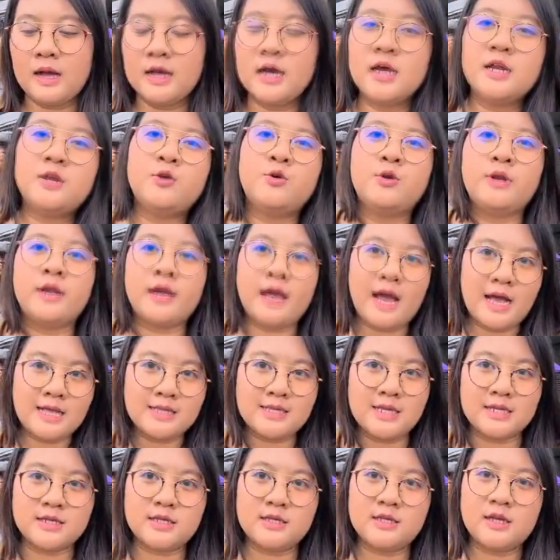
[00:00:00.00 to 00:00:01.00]
เงินทุนในกา
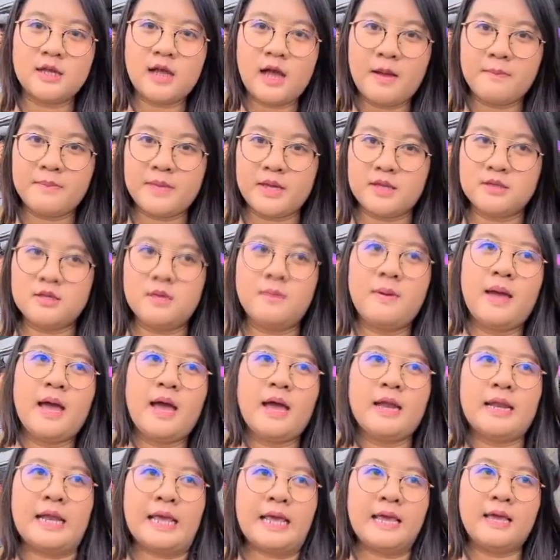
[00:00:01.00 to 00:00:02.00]
รจัดกิจกรรมเนี่ยจะ
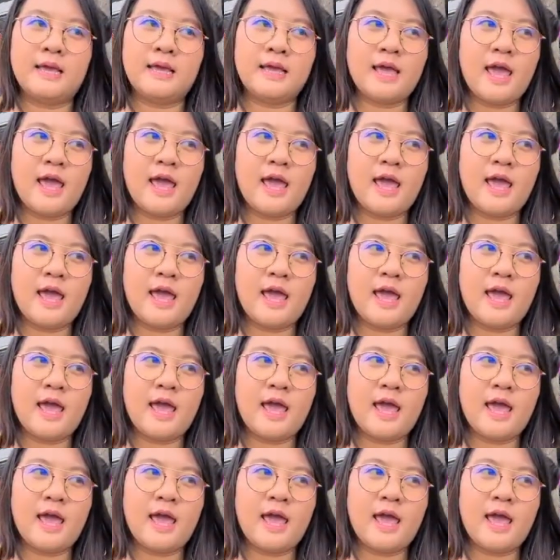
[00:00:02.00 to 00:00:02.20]
มาใน